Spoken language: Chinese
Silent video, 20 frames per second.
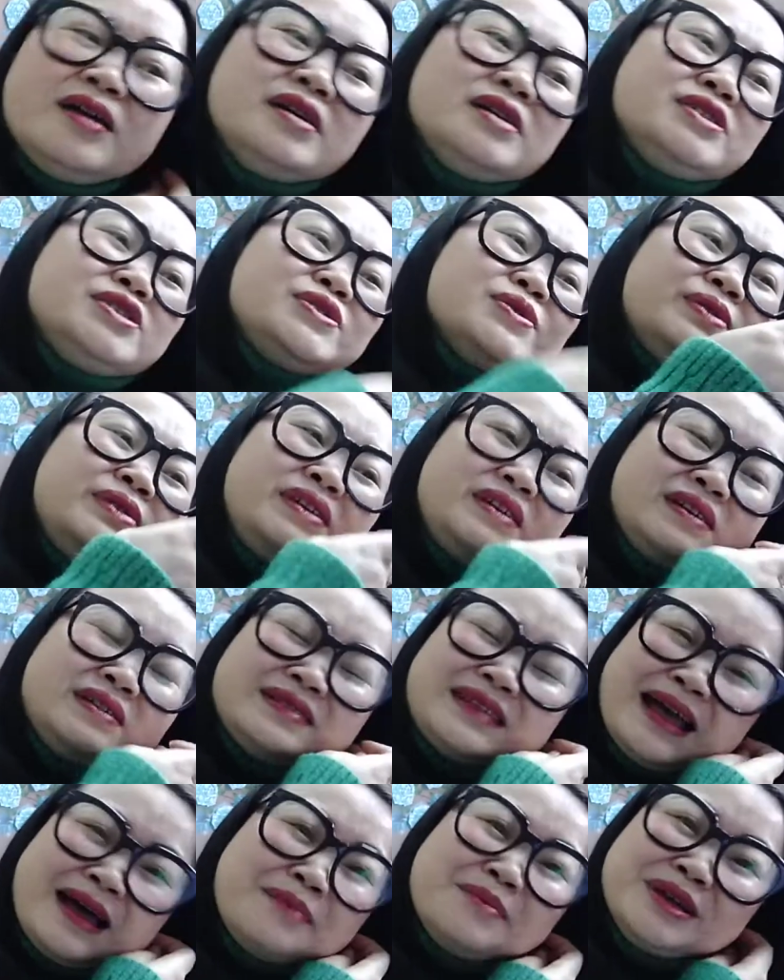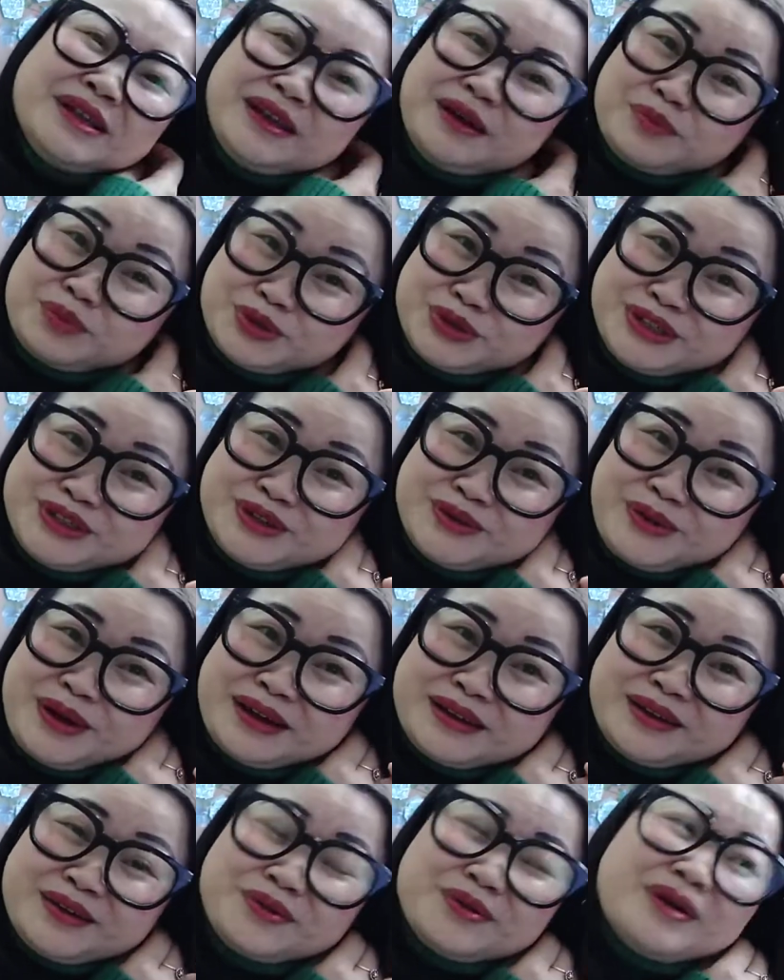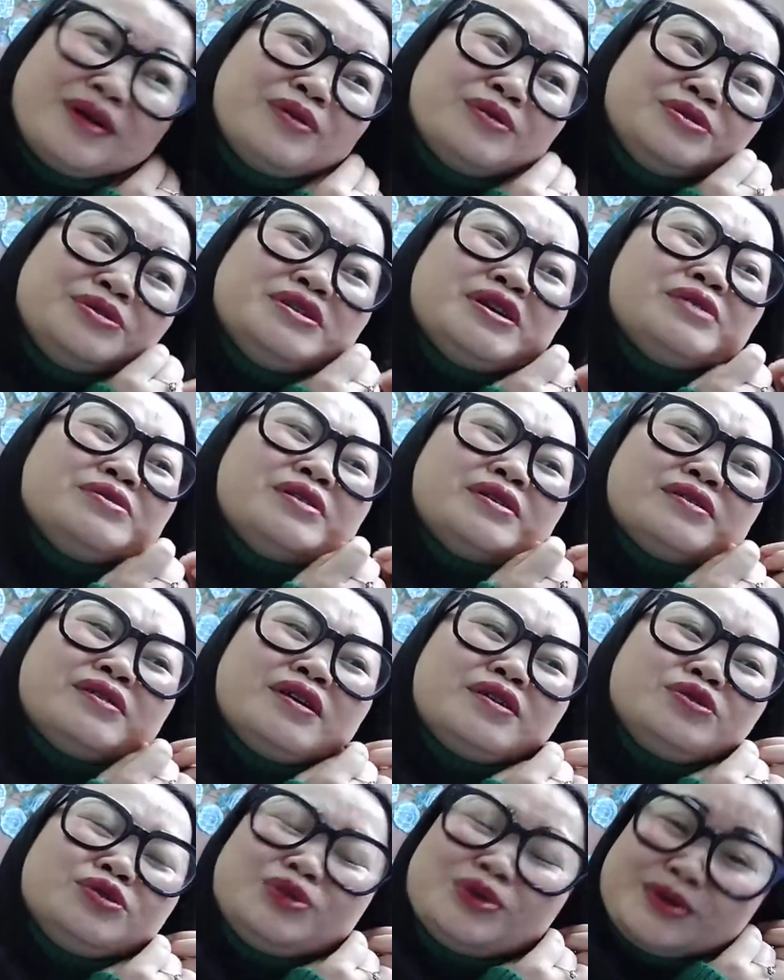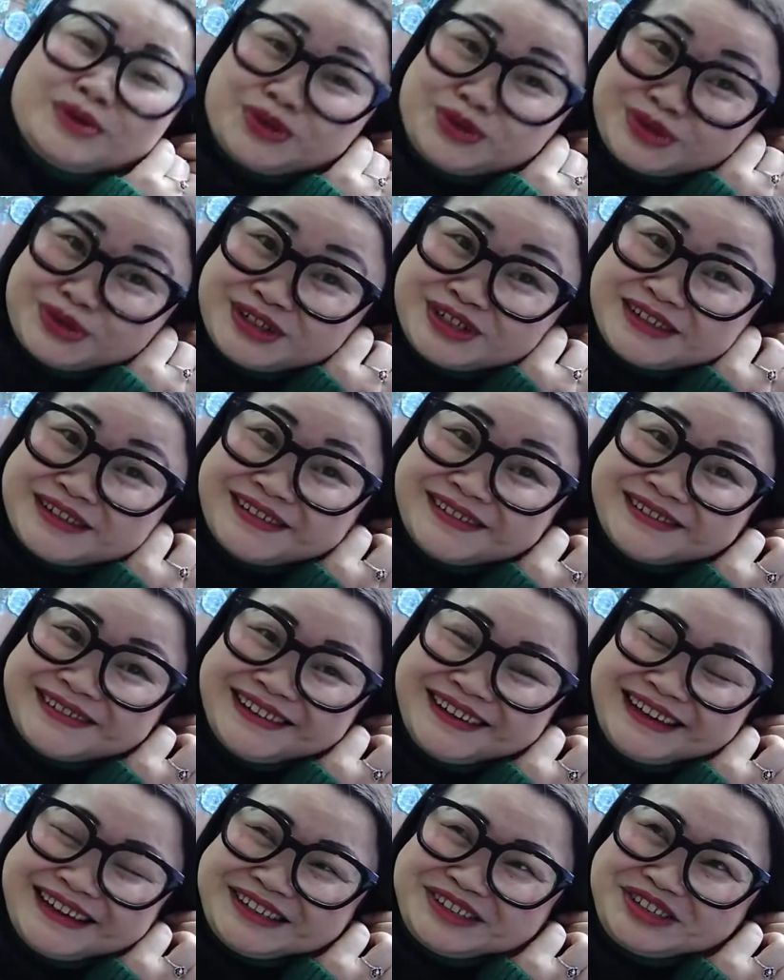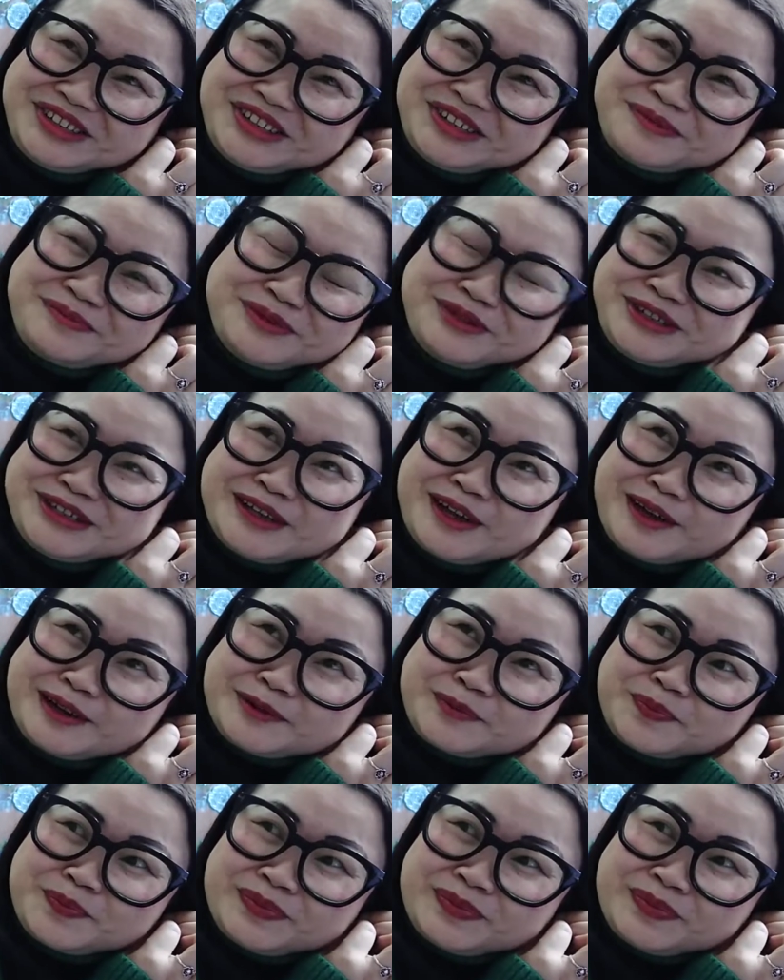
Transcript: 所以他们也不希望 Coco 教的更多学生，就是不想，